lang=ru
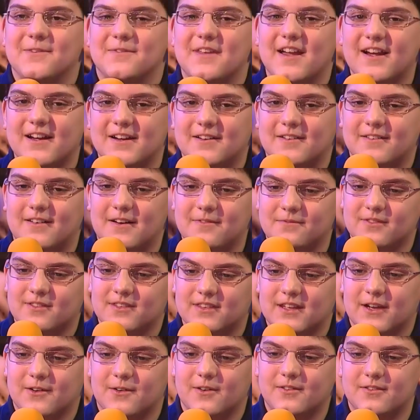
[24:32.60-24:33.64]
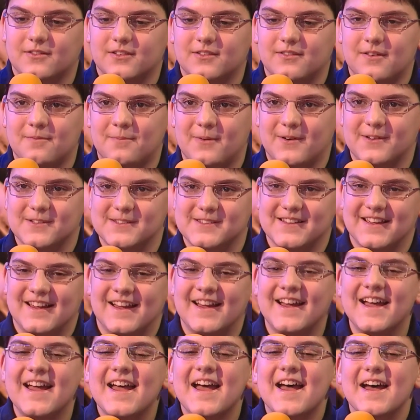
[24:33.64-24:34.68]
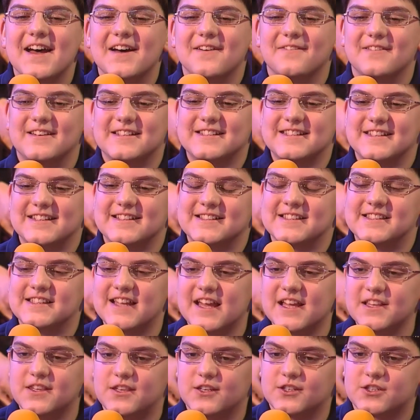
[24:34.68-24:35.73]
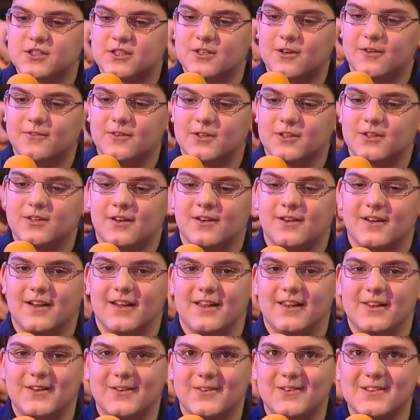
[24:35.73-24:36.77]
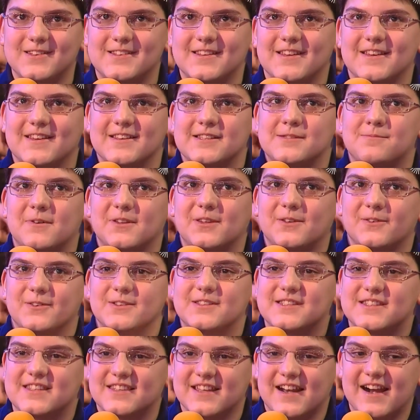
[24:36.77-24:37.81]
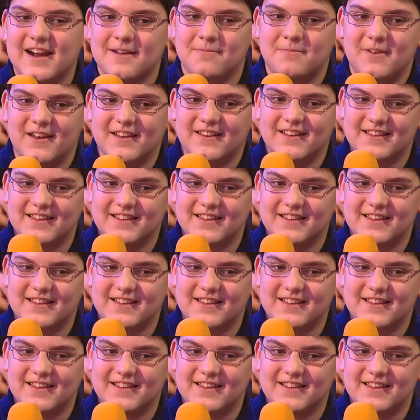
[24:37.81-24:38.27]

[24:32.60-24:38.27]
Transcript: у меня к вам такой вот вопрос. Вы же знаете, что вот э, люди испытывают страх перед